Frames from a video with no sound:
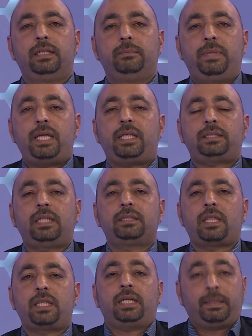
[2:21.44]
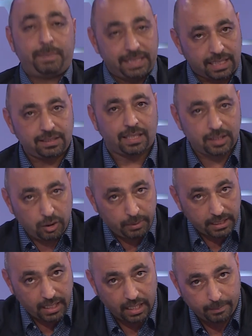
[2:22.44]
ماذا تنتظر؟ بدك تعطيهم
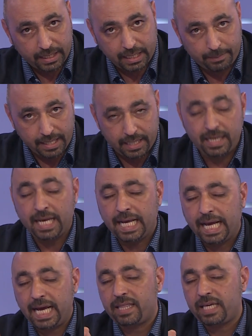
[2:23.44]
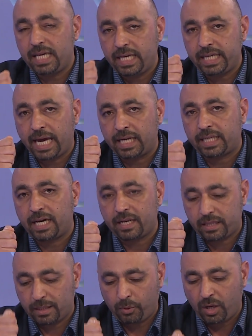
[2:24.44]
الكهرباء كمان؟ هذه هي
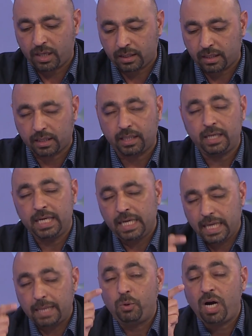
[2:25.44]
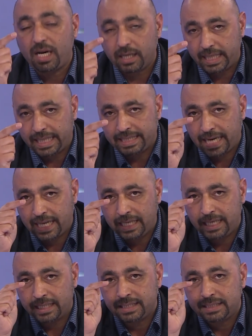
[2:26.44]
الكارثه المحققه المحق يعني
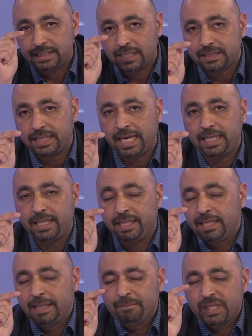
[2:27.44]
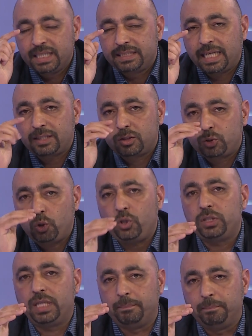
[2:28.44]
التي ست يعني
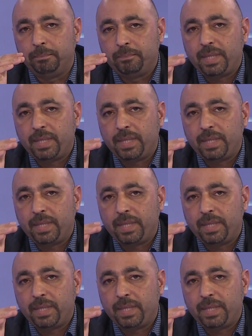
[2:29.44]
ستعدم